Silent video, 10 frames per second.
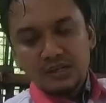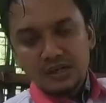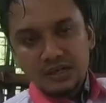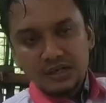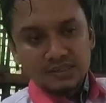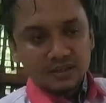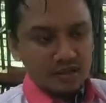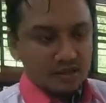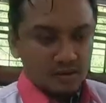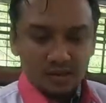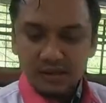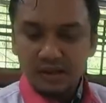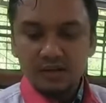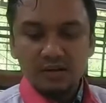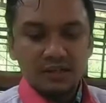karena sayuran kol ini
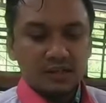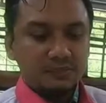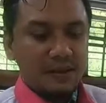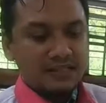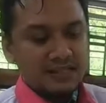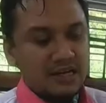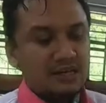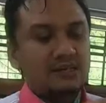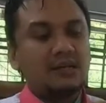kalau di pasar,